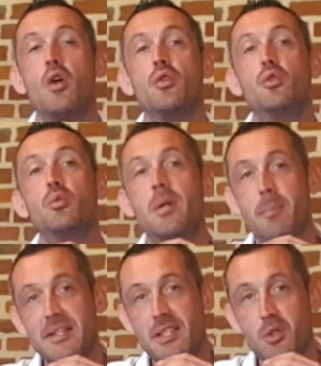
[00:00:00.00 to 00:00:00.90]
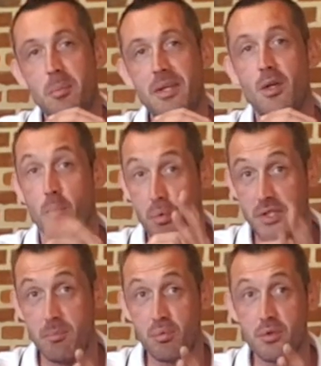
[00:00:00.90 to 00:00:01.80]
N'oublie pas s'il te plaît le
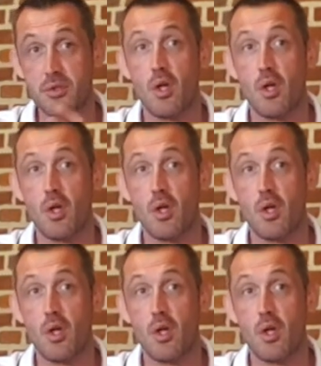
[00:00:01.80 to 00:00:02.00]
petit pouce,